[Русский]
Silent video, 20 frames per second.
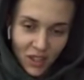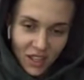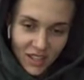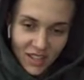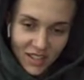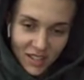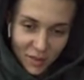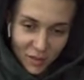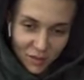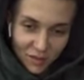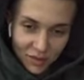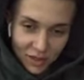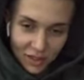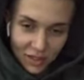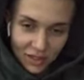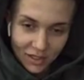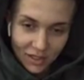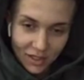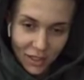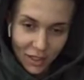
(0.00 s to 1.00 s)
С самого
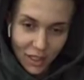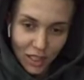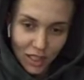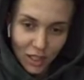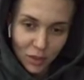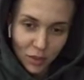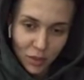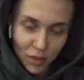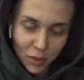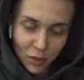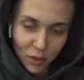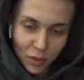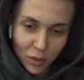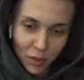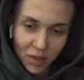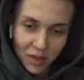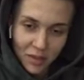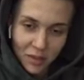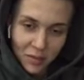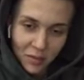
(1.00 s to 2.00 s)
начала начинаете меня
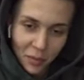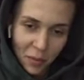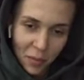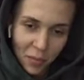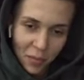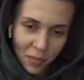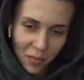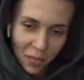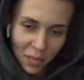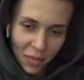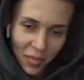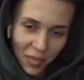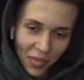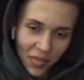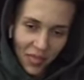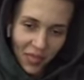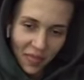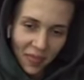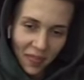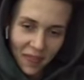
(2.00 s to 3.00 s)
улыбать
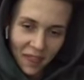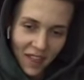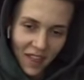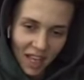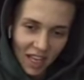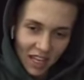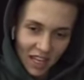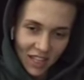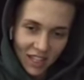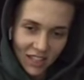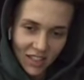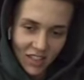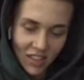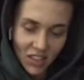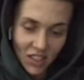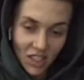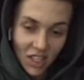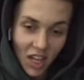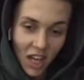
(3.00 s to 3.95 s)
и радовать.